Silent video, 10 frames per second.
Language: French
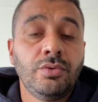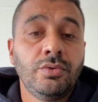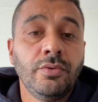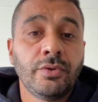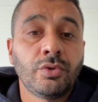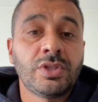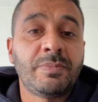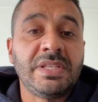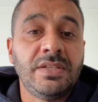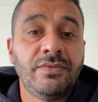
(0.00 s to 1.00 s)
votre
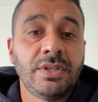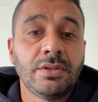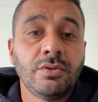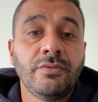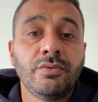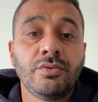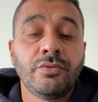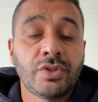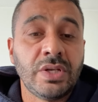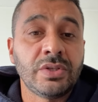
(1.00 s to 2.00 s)
spécifique, de, de,
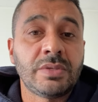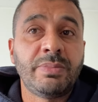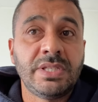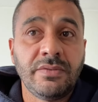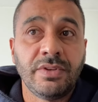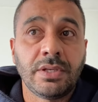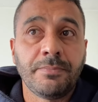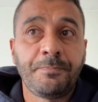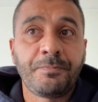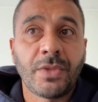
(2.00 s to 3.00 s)
vos séances spécifiques.
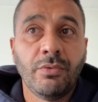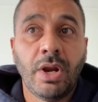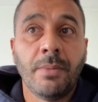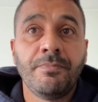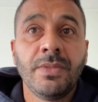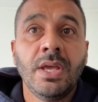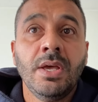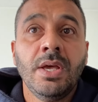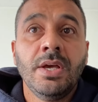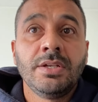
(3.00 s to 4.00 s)
Voilà.
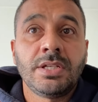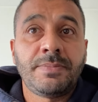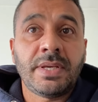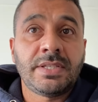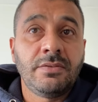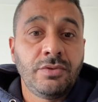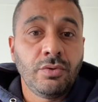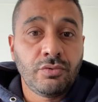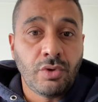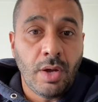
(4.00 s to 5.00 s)
J'espère que cette vidéo
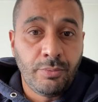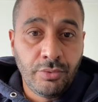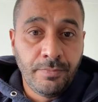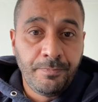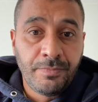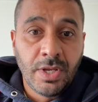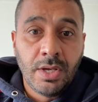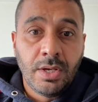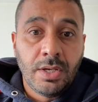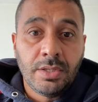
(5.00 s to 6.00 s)
vous aura plu.
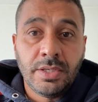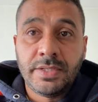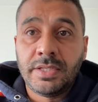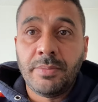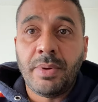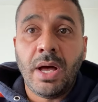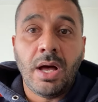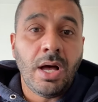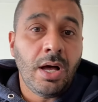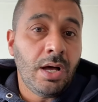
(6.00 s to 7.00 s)
N'hésitez pas
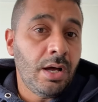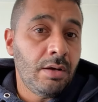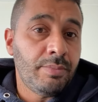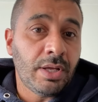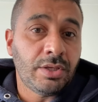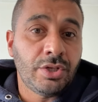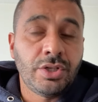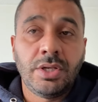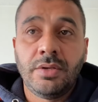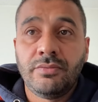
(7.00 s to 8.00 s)
à
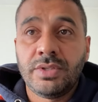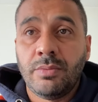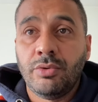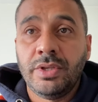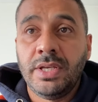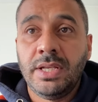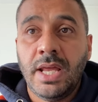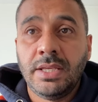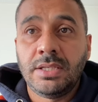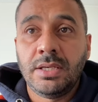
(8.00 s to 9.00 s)
partager, vous abonner,
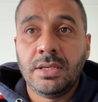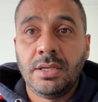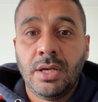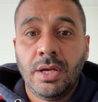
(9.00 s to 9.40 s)
liker.